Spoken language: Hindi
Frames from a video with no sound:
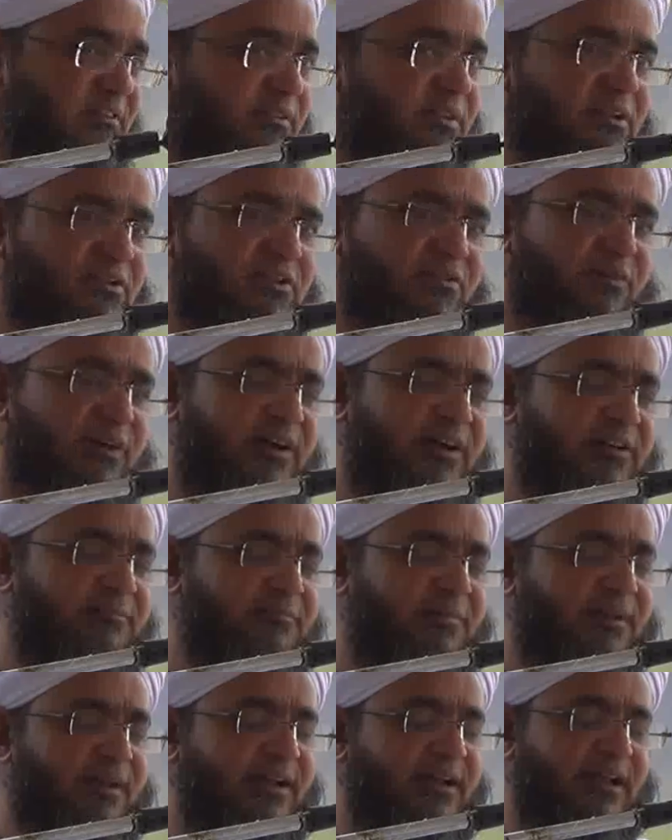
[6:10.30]
दिल तो वाकई
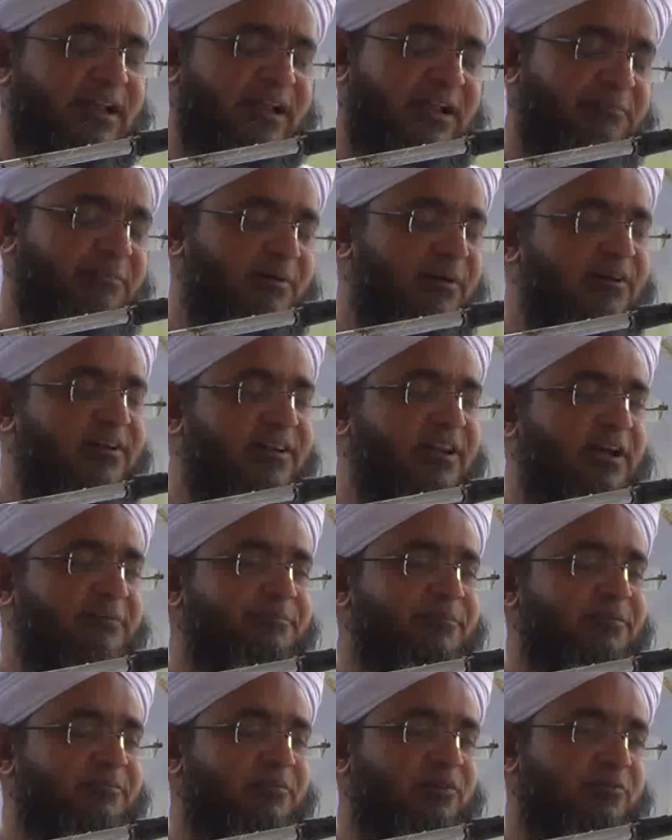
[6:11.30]
बनाया अल्लाह पाक ने
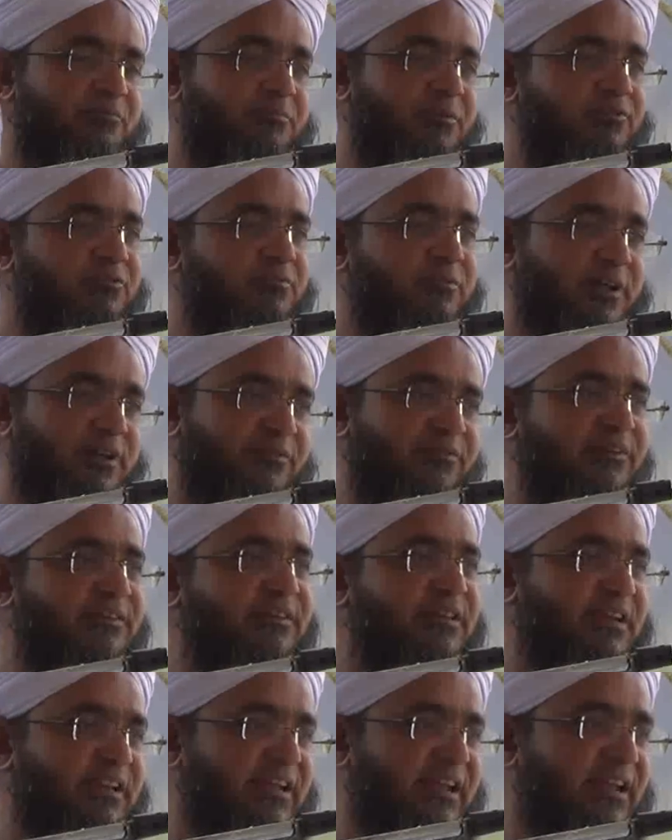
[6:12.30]
अपनी मोहब्बत और
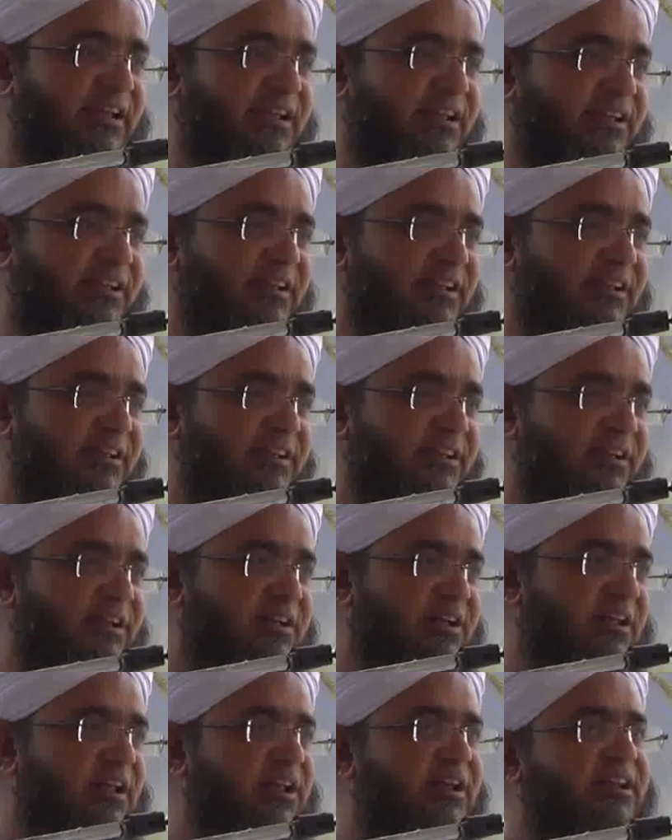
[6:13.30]
मारिफत के लिए
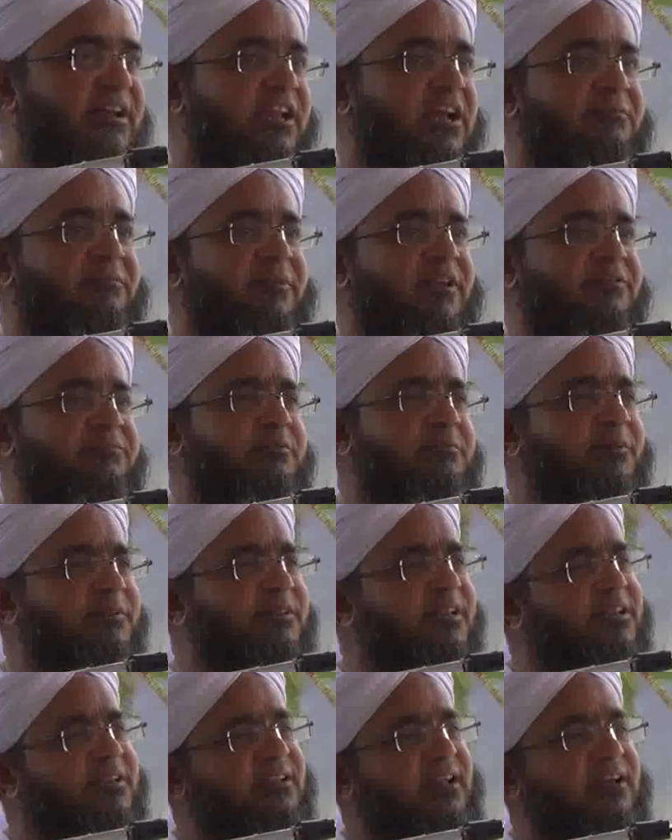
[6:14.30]
लेकिन हमने इसमें
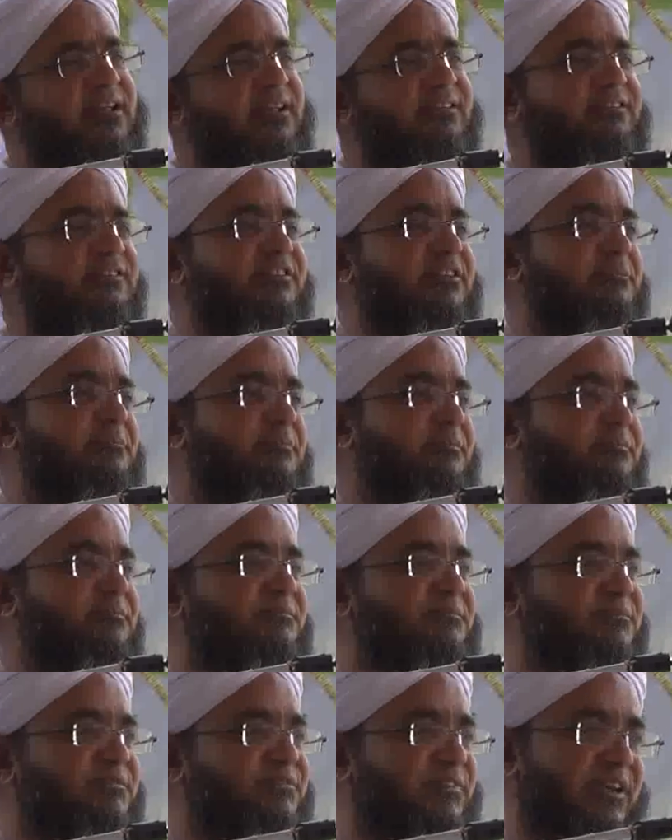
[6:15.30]
पता नहीं क्या क्या
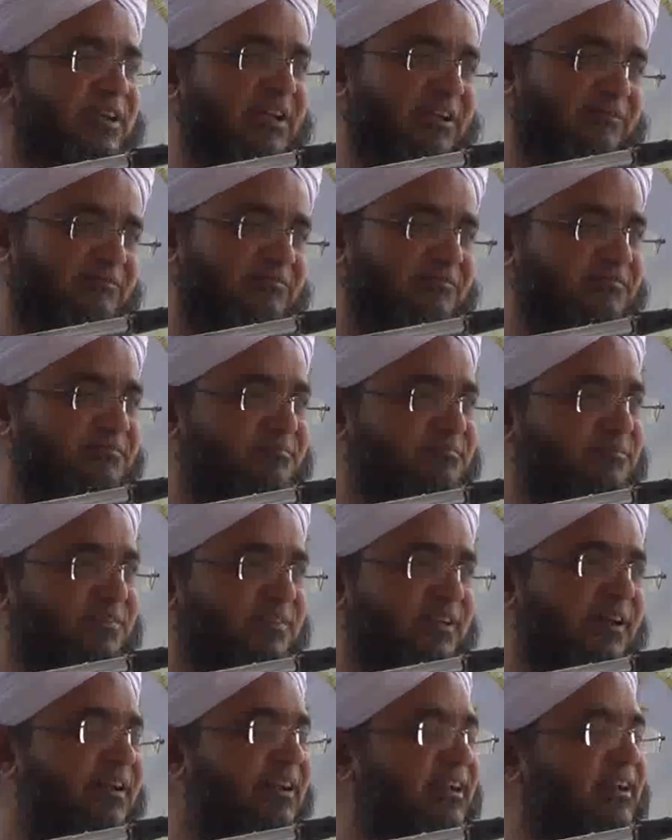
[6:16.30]
चीज़ें जो है
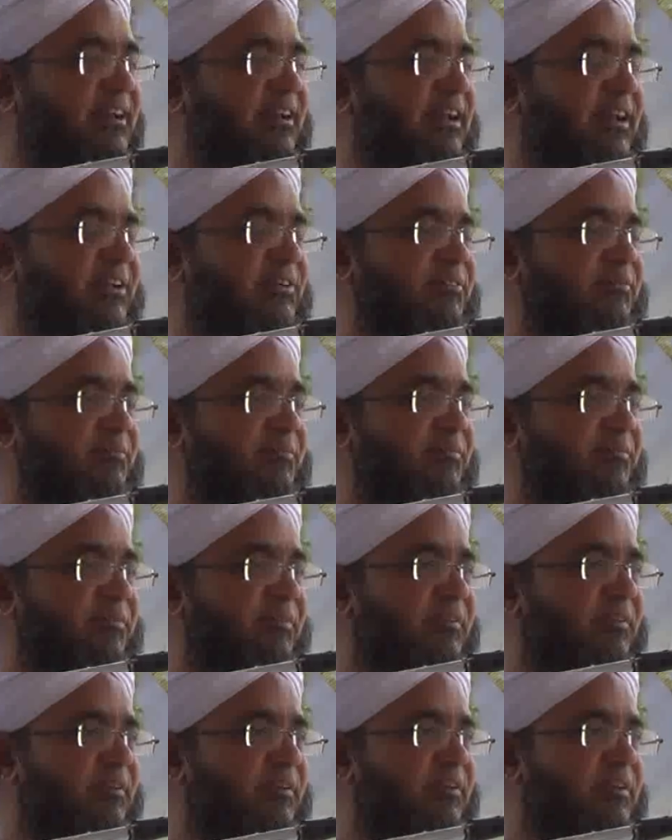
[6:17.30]
बिठा रखी
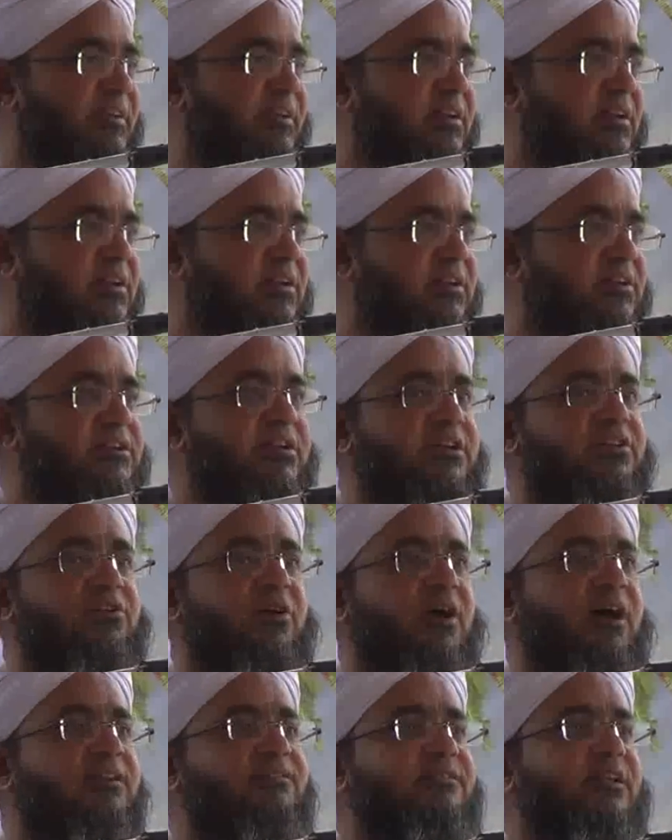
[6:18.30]
हैं ये
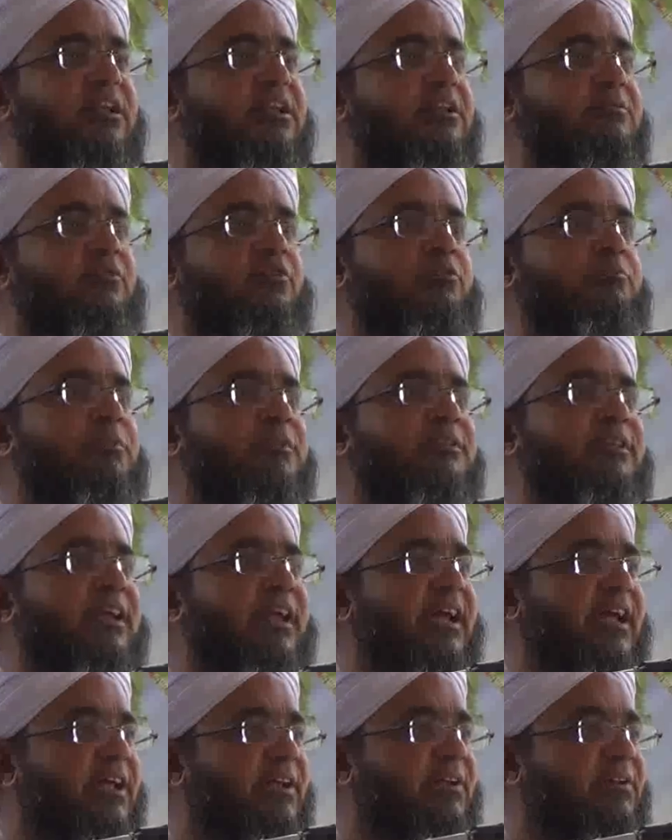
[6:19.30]
जो आजकल की मोहब्बतें
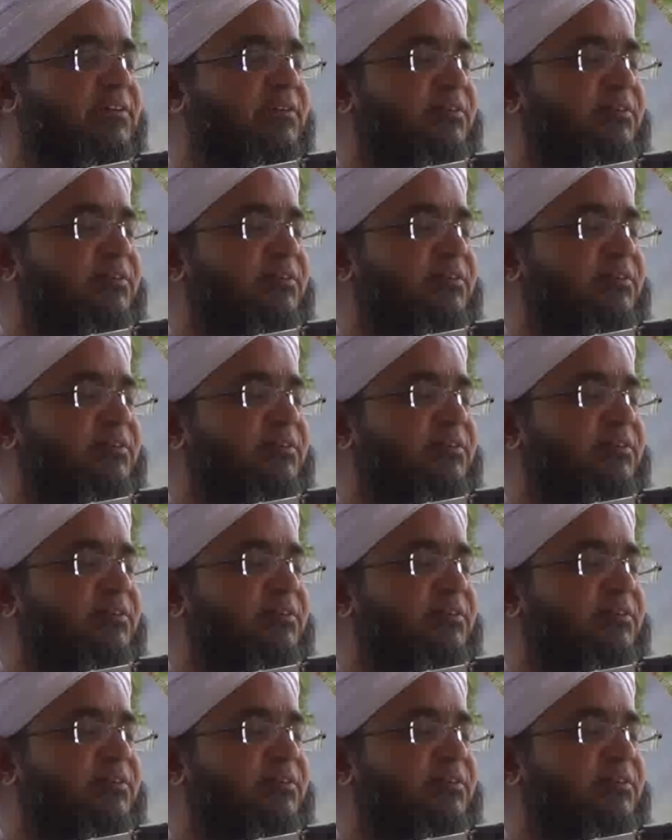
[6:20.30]
हैं